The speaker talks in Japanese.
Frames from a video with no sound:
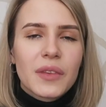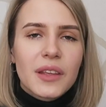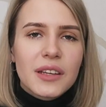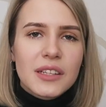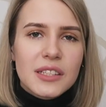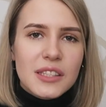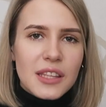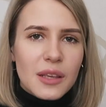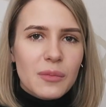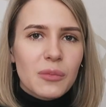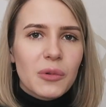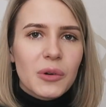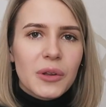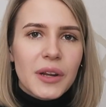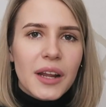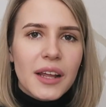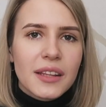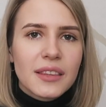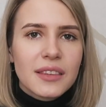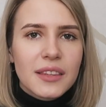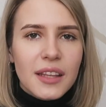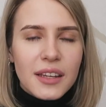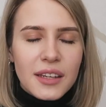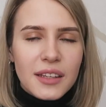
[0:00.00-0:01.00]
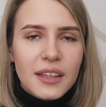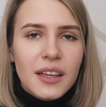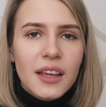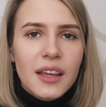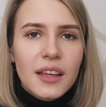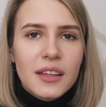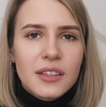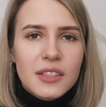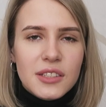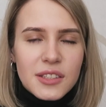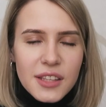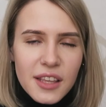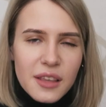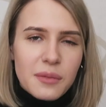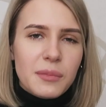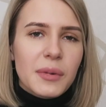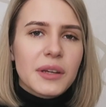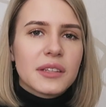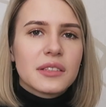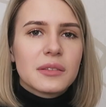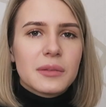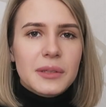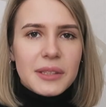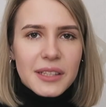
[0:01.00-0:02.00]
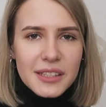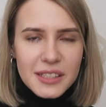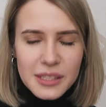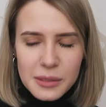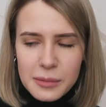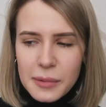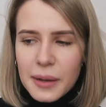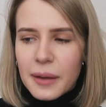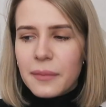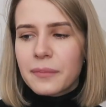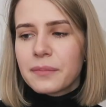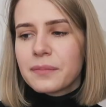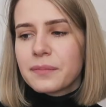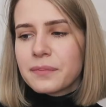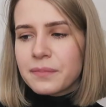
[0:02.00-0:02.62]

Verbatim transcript: してもらったりしています私は、